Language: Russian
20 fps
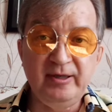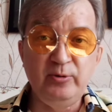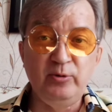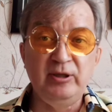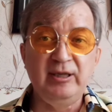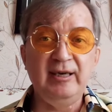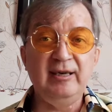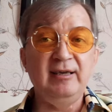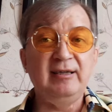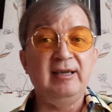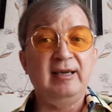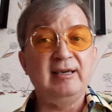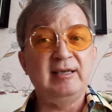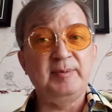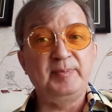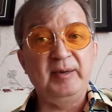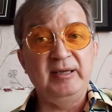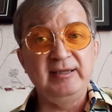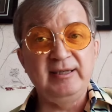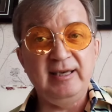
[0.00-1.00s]
года, когда
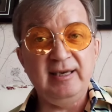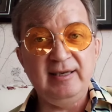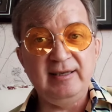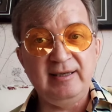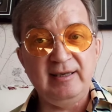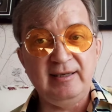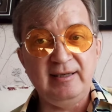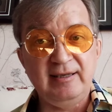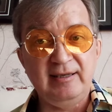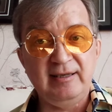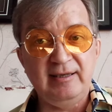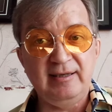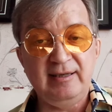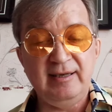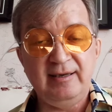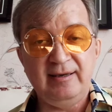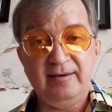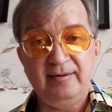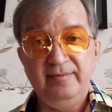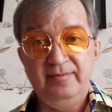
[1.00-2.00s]
распался
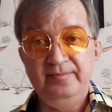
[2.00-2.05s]
СССР.